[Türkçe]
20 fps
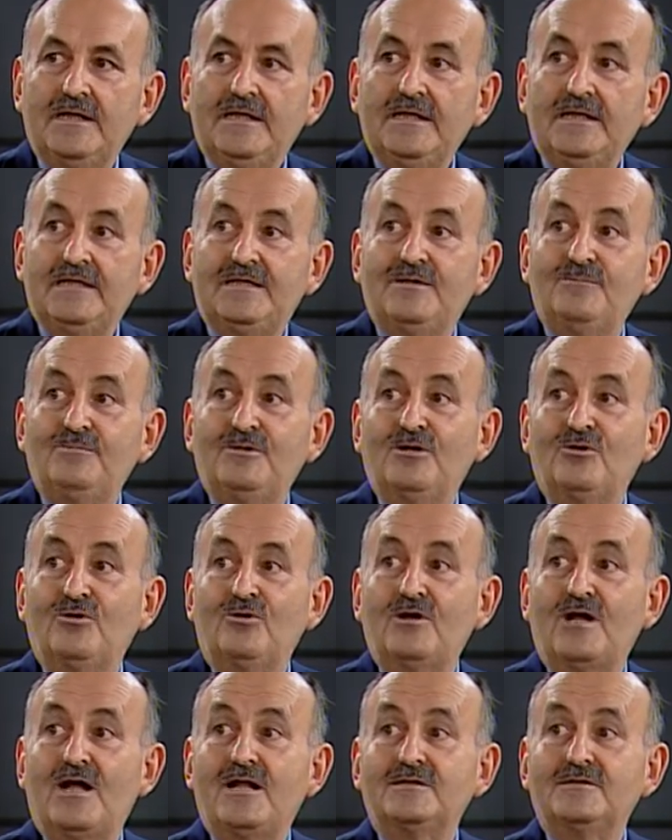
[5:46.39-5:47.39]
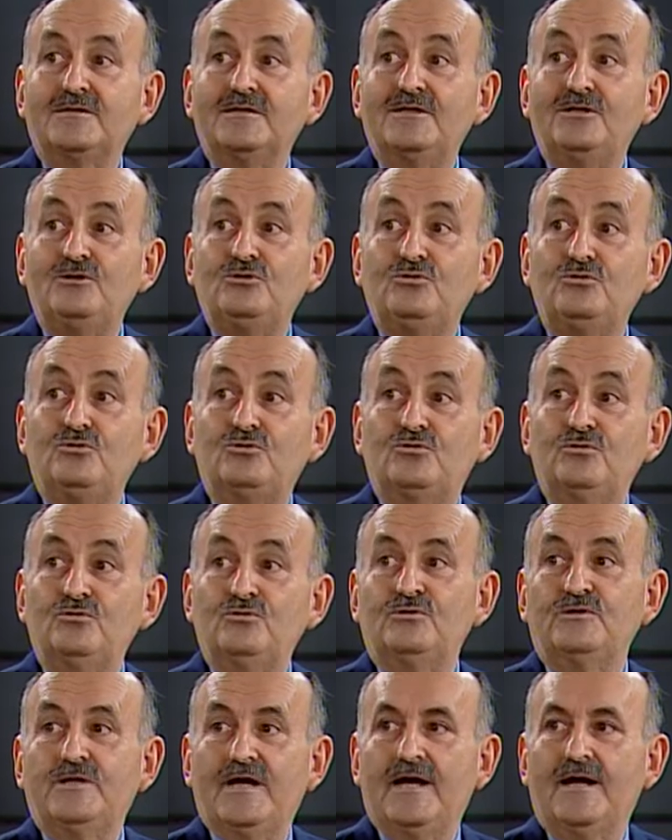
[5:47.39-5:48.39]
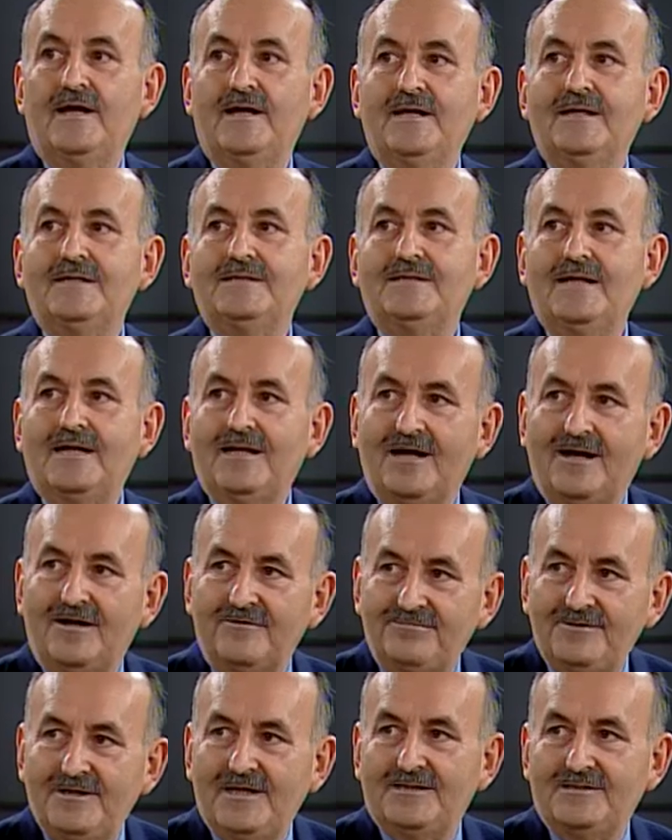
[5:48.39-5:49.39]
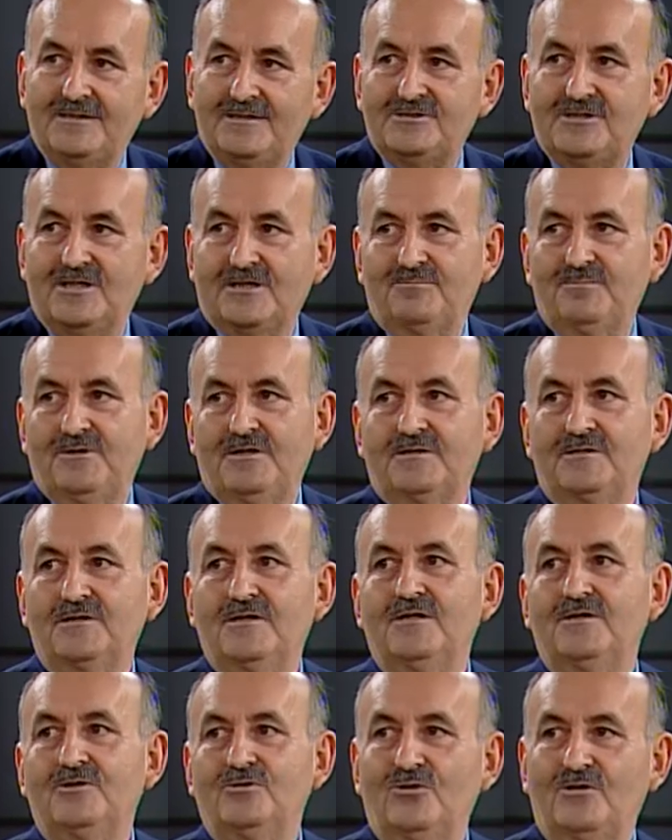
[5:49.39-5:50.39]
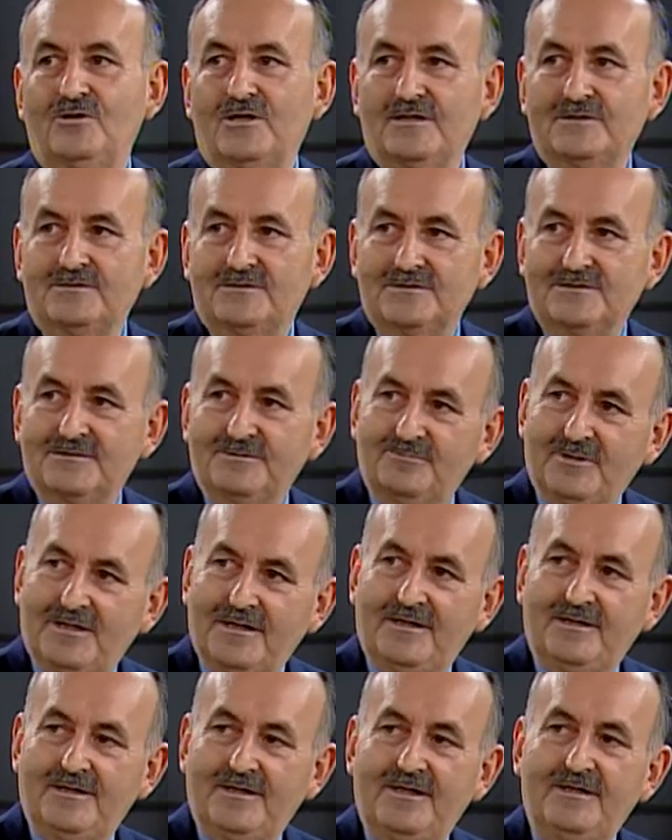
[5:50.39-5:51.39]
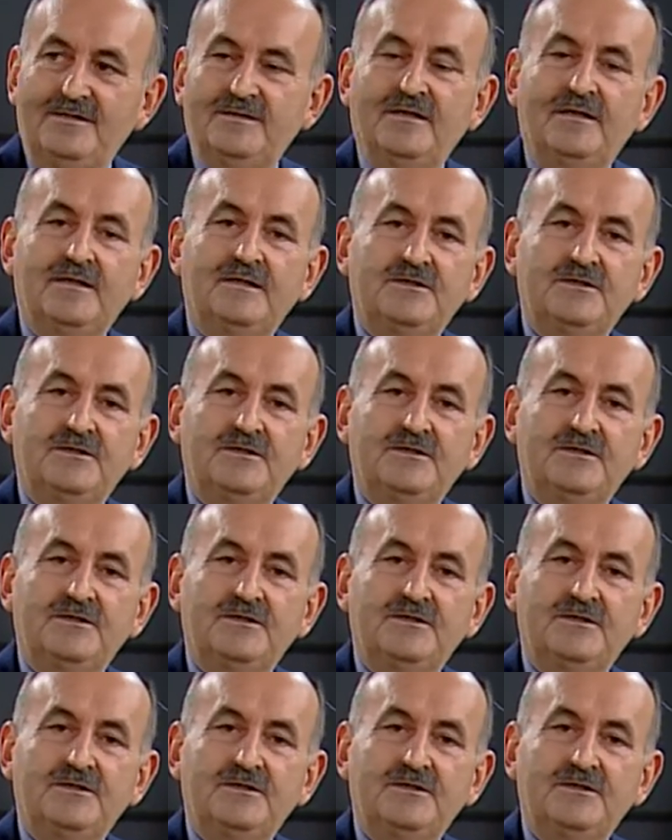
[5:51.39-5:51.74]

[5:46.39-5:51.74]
2016'nın yükünü de telafi edecek bir yol haritası belirleyin.